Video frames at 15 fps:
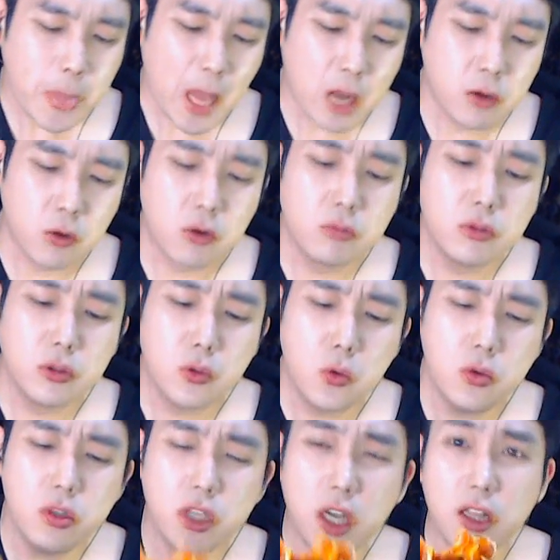여러분들
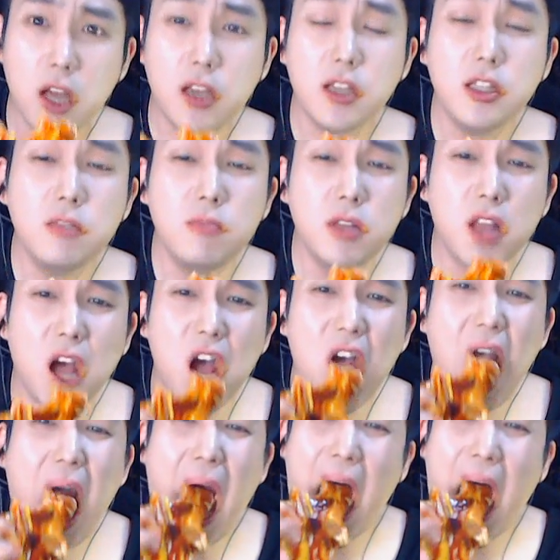손은 제가 닦겠습니다.